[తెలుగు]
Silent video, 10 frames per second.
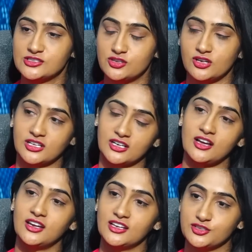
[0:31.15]
సో
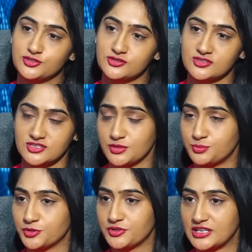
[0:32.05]
రకరకాలుగా ఇష్యూస్ వచ్చాయి
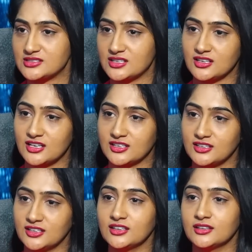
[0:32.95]
ఇప్పుడు రీసెంట్గా
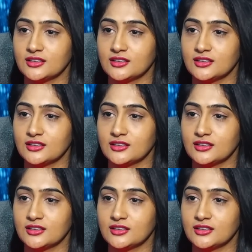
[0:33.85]
ఏంటంటే